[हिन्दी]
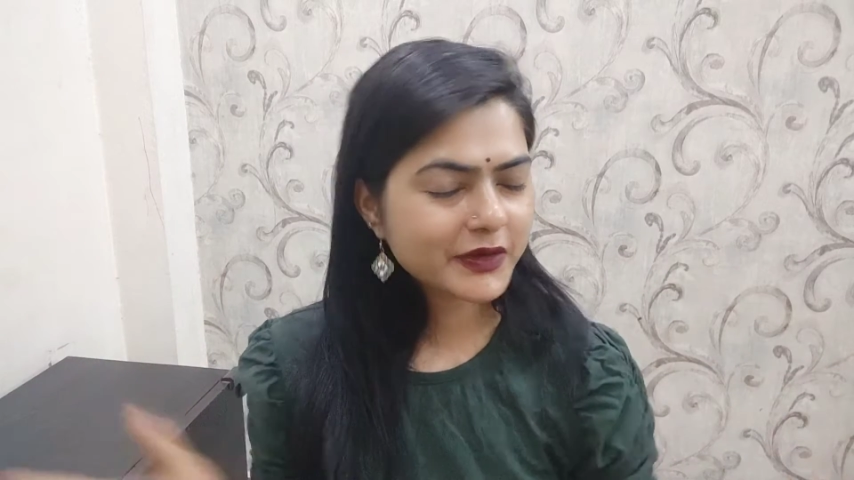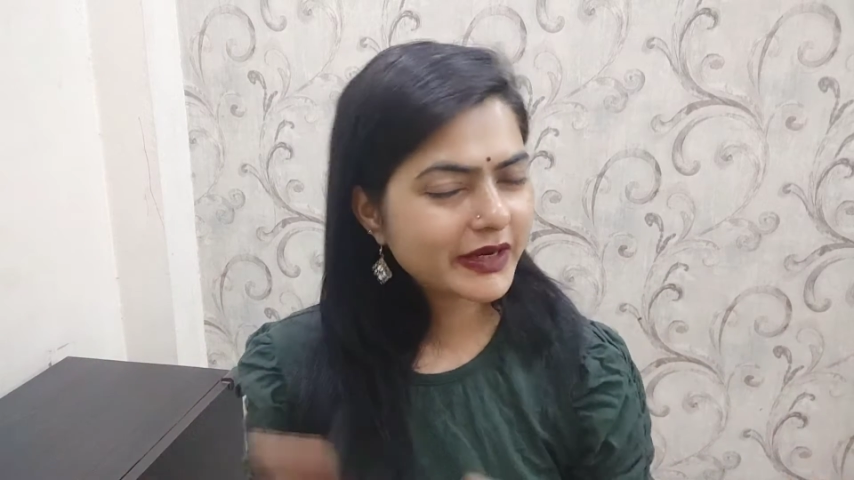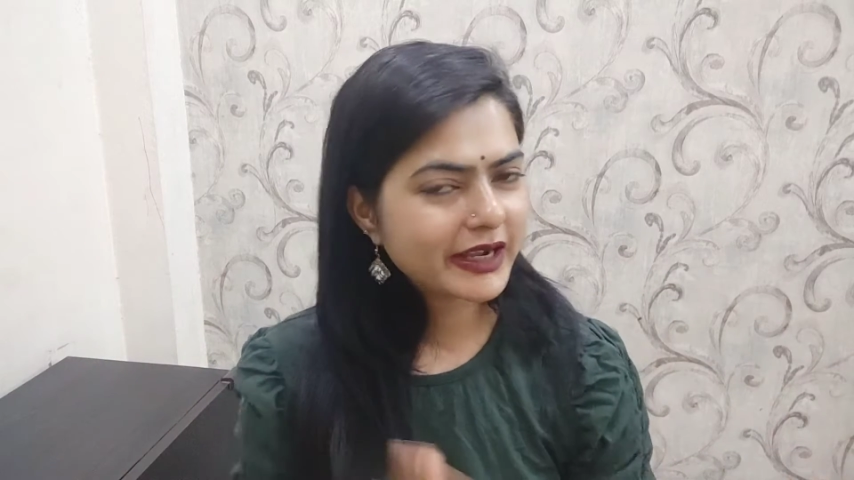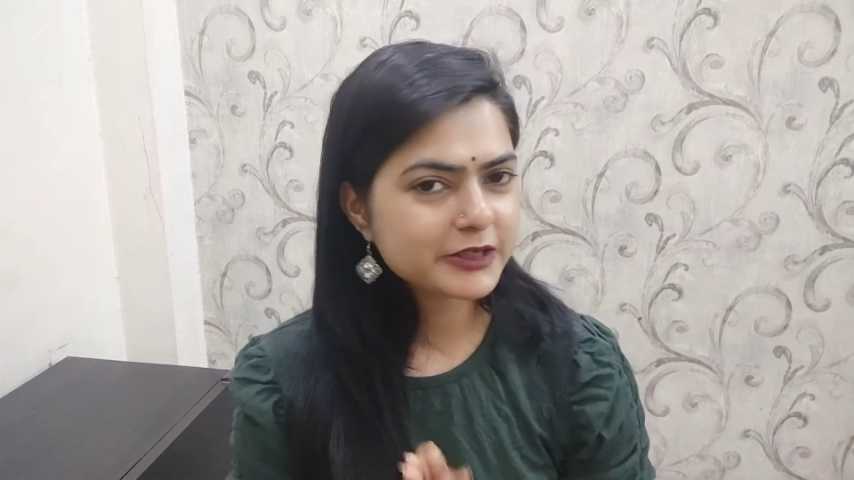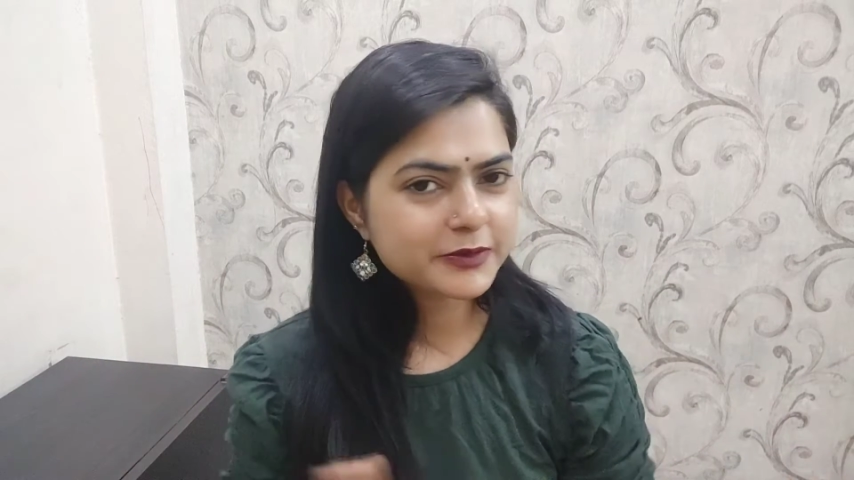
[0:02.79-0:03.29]
और
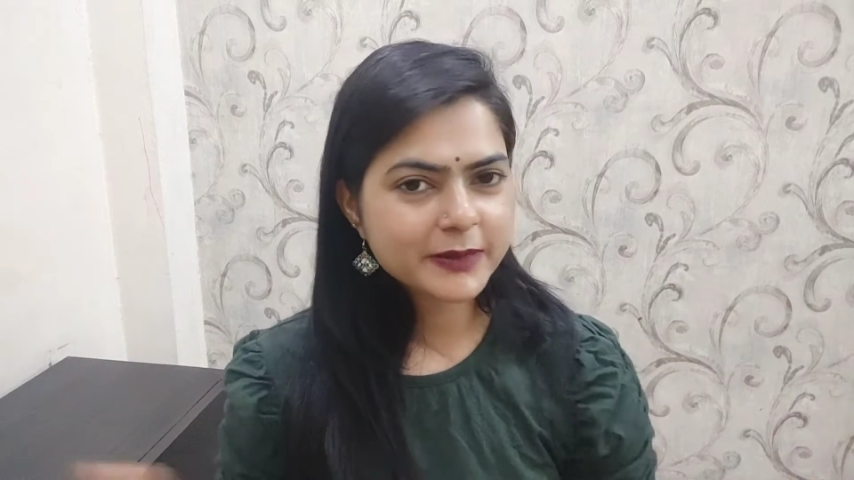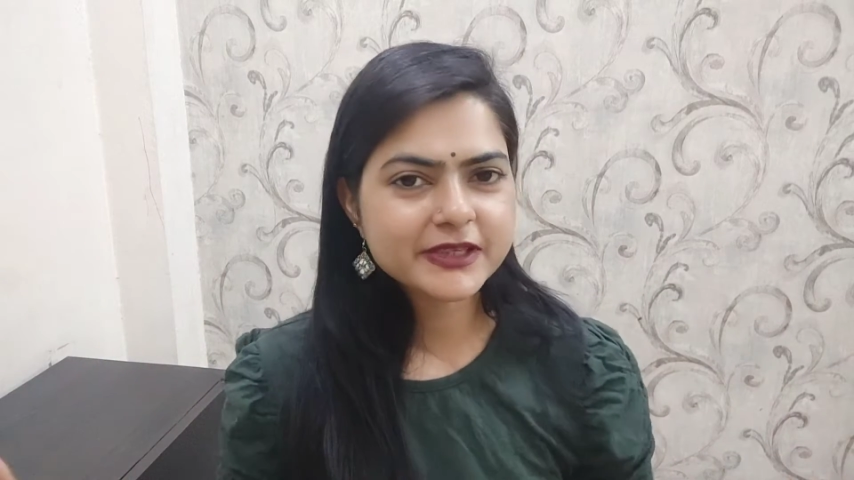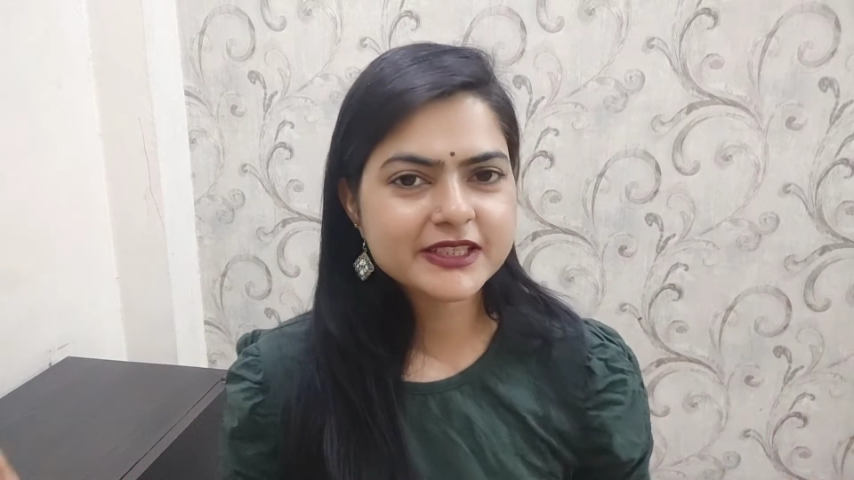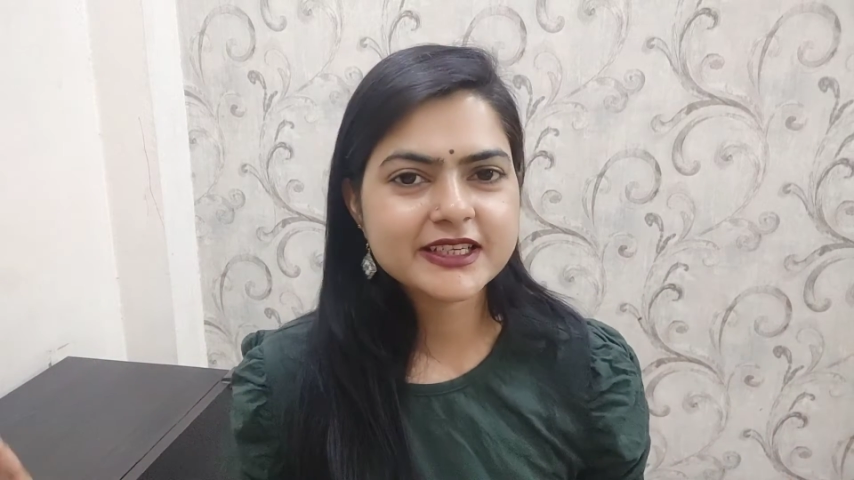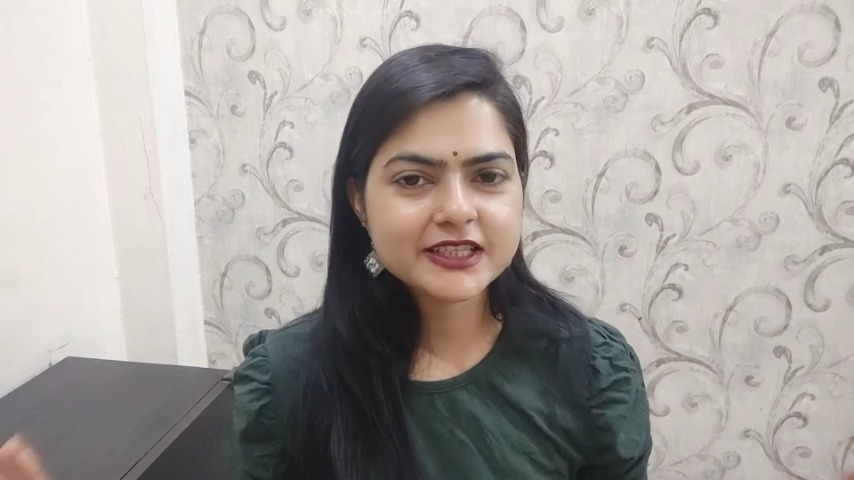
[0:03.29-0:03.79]
आज मैं
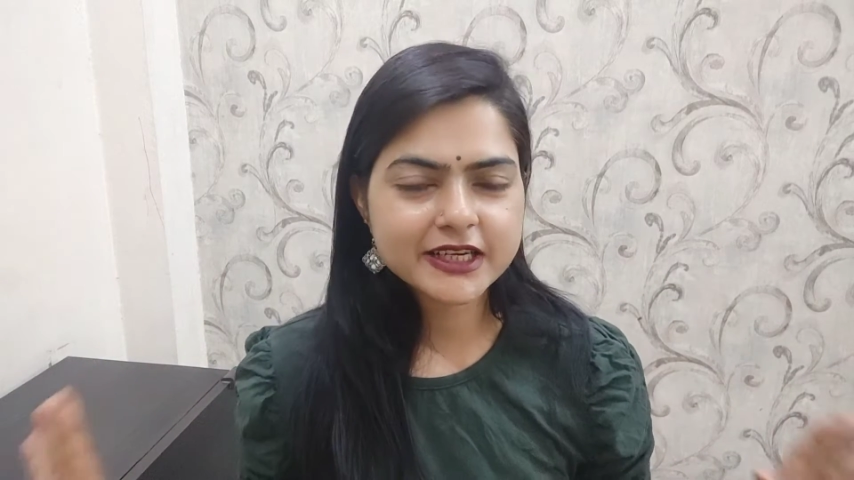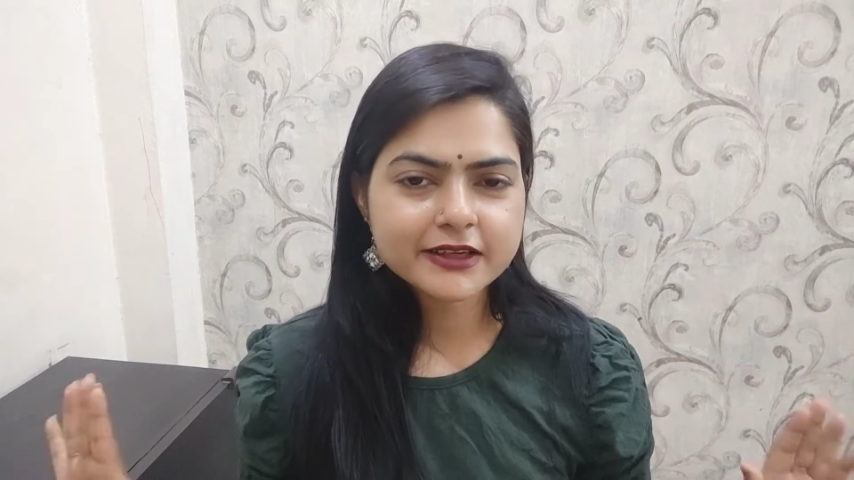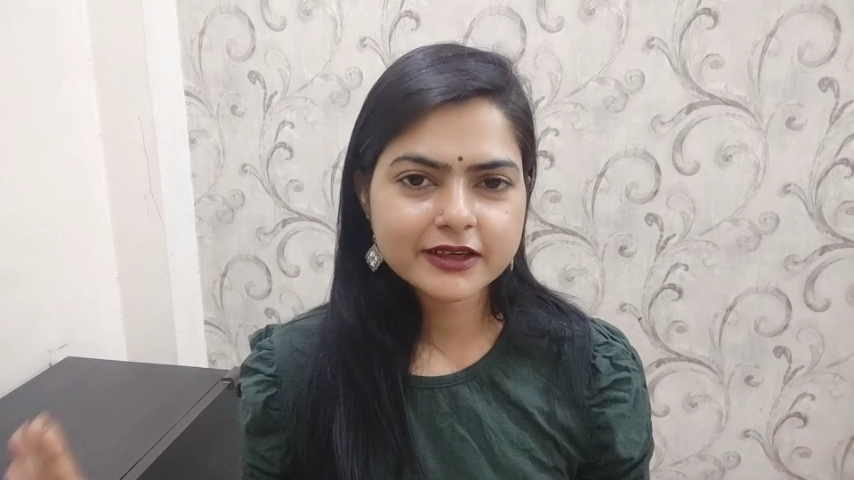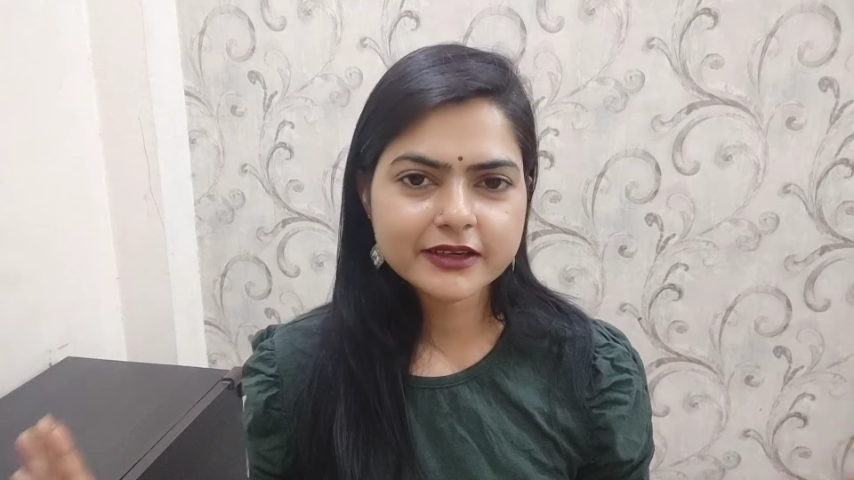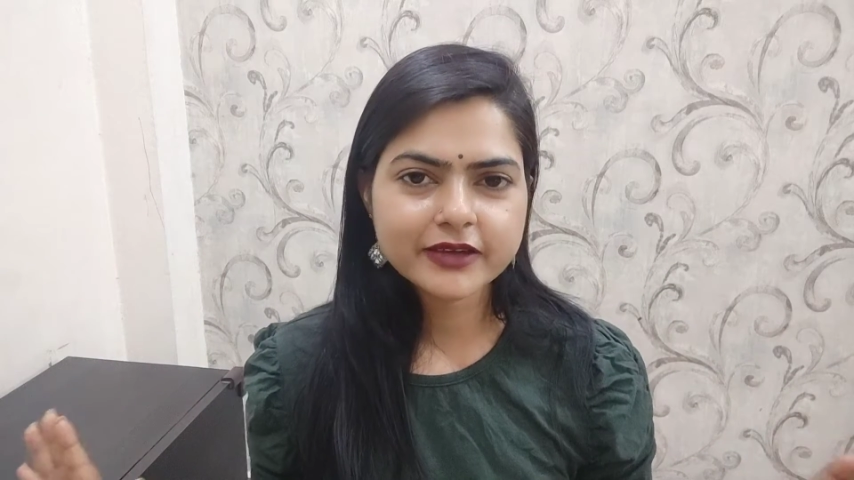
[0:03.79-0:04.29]
आपके साथ
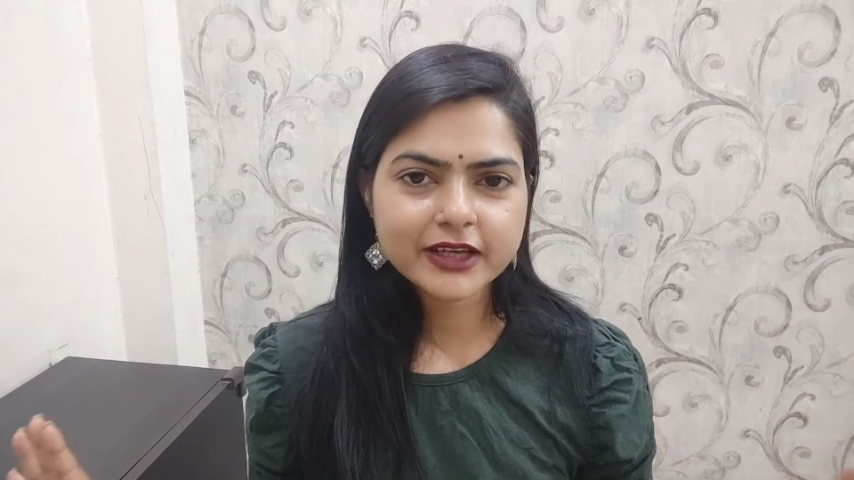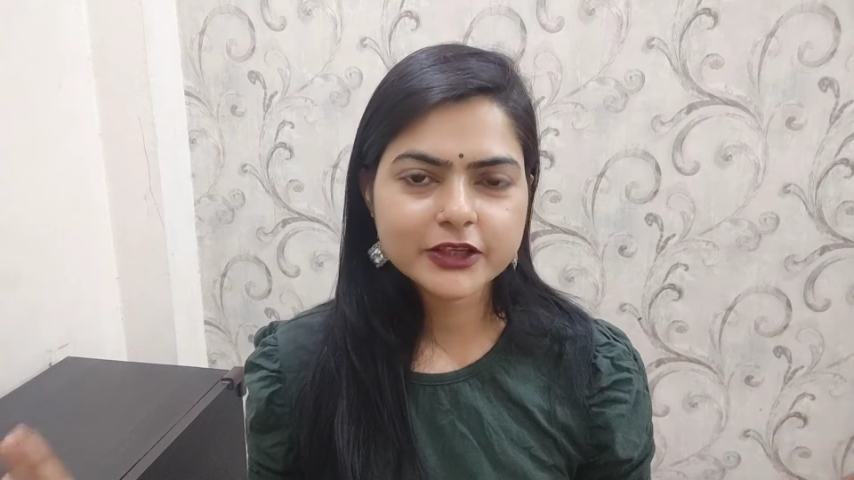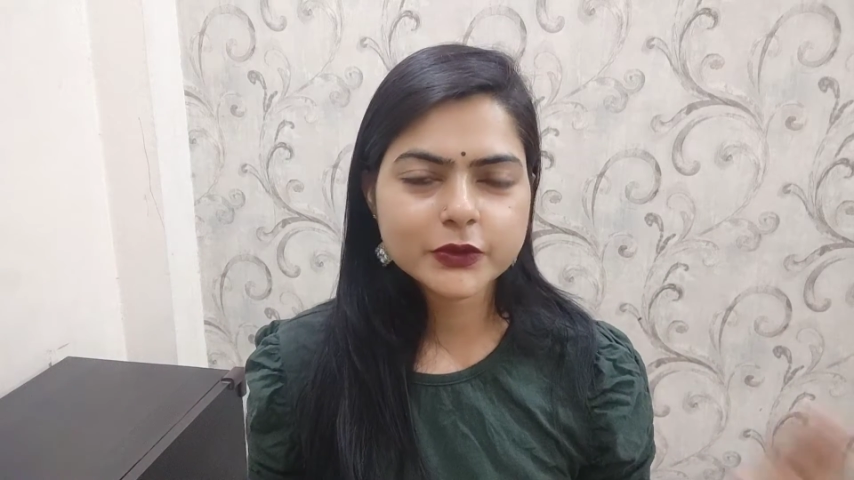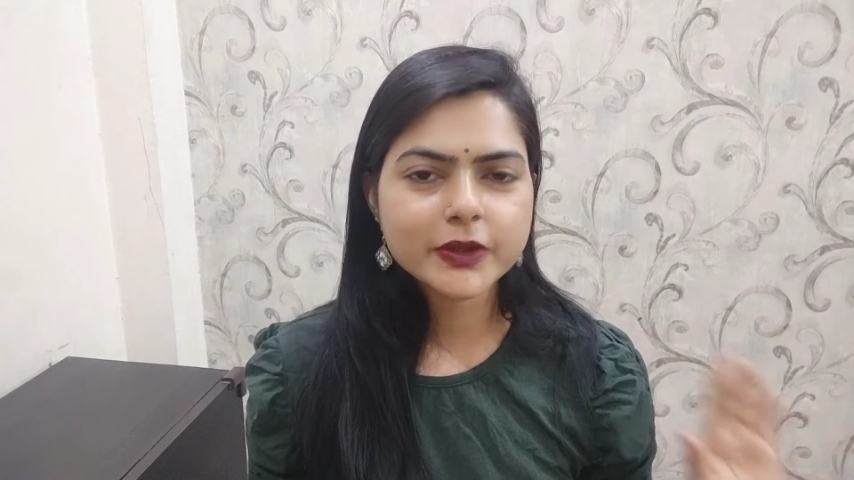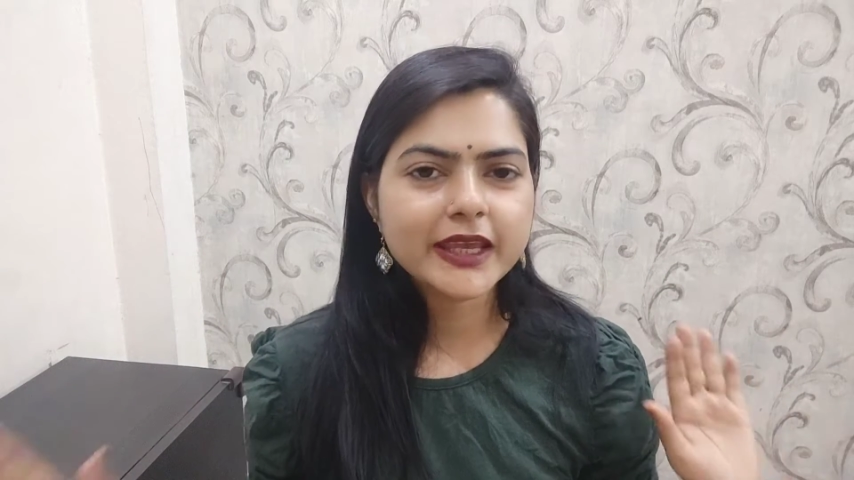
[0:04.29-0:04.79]
शेयर करने वाली
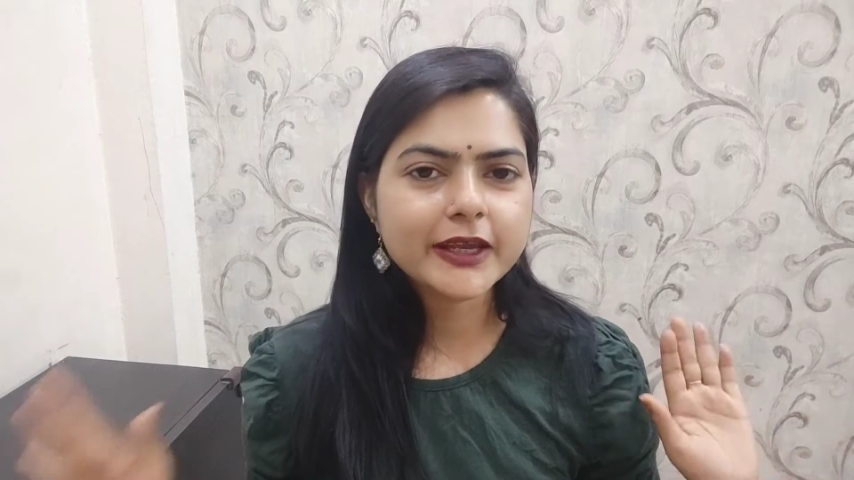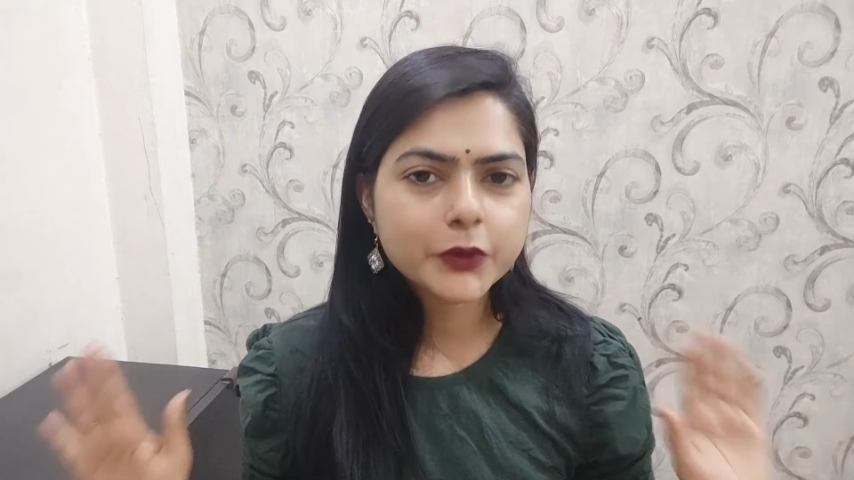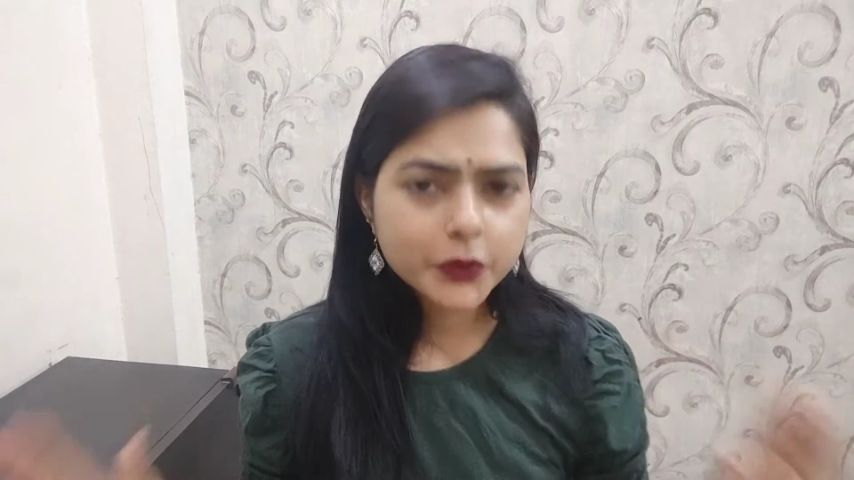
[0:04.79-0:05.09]
हूँ एक